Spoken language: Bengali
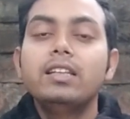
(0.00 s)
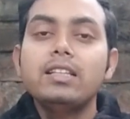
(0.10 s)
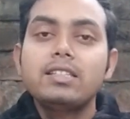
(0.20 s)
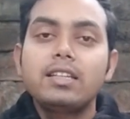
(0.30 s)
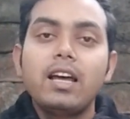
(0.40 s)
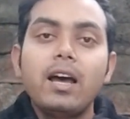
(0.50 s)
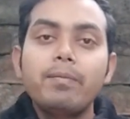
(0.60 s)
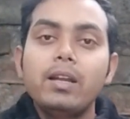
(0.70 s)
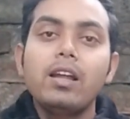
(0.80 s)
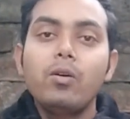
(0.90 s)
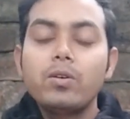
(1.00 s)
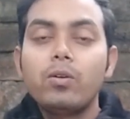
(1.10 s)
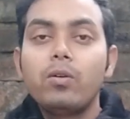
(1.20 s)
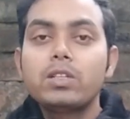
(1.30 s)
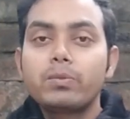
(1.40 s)
জাস্ট আপনারা
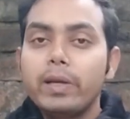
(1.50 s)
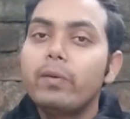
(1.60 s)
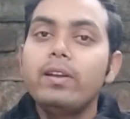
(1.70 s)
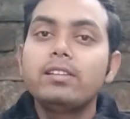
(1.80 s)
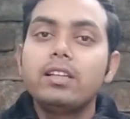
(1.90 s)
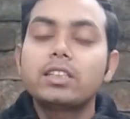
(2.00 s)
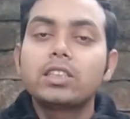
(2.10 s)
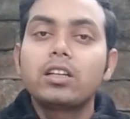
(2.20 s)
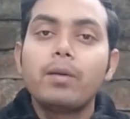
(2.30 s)
ওয়েস্ট বেঙ্গলের যে ইলেকশন